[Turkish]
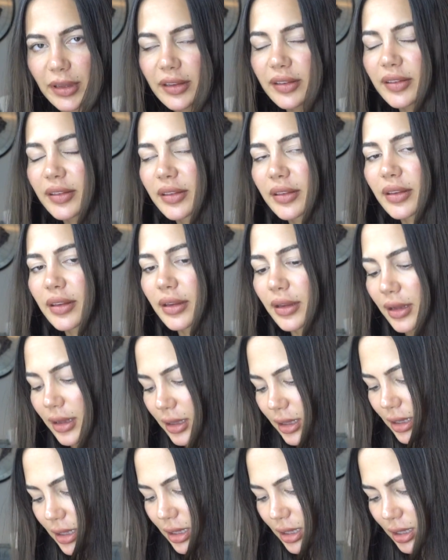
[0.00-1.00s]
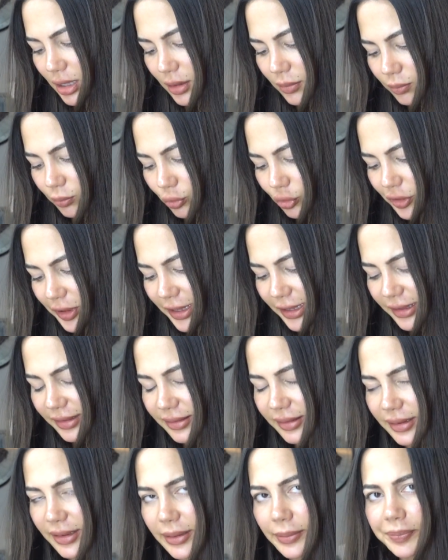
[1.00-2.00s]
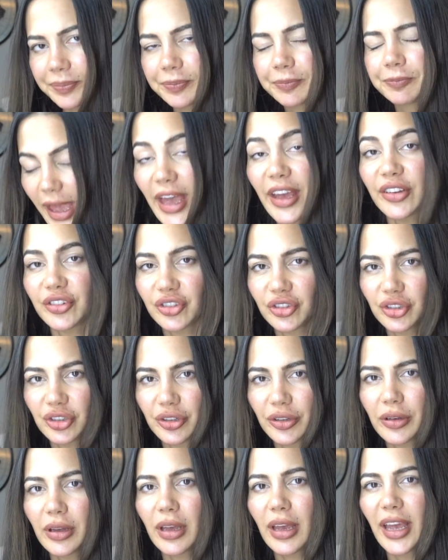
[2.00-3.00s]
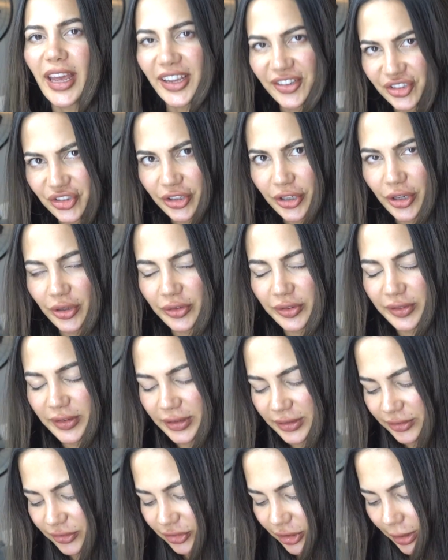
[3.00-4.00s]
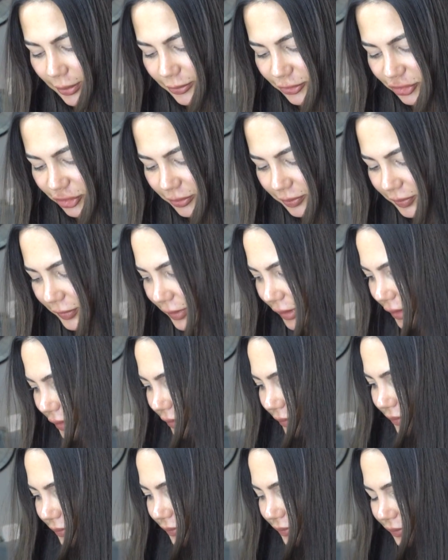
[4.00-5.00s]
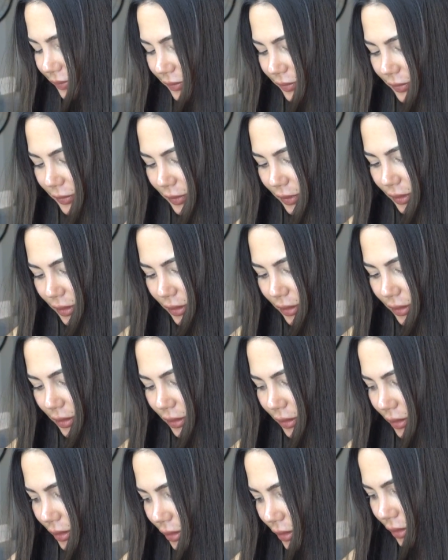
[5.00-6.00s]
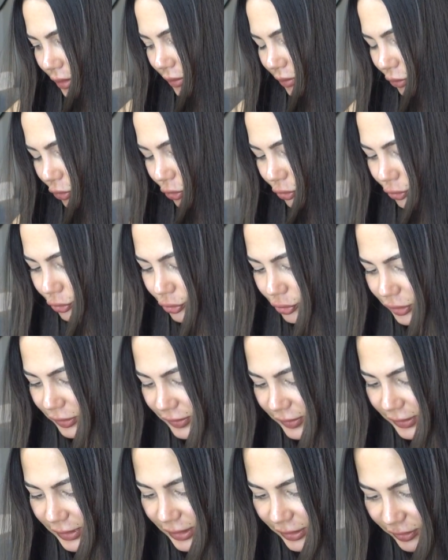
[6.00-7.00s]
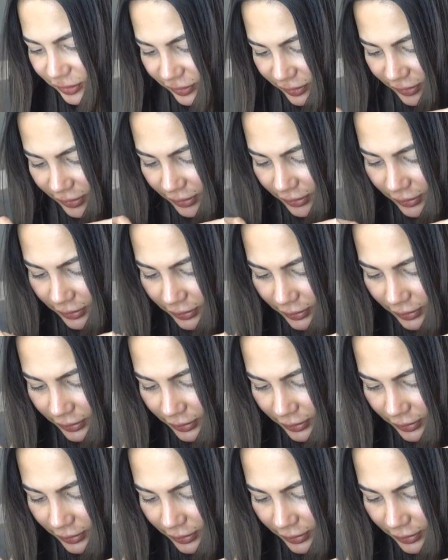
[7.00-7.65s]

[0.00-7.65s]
Mist. Bu neydi? Ash. Ash'i göstereceğim şimdi. Bunun süresi geçti.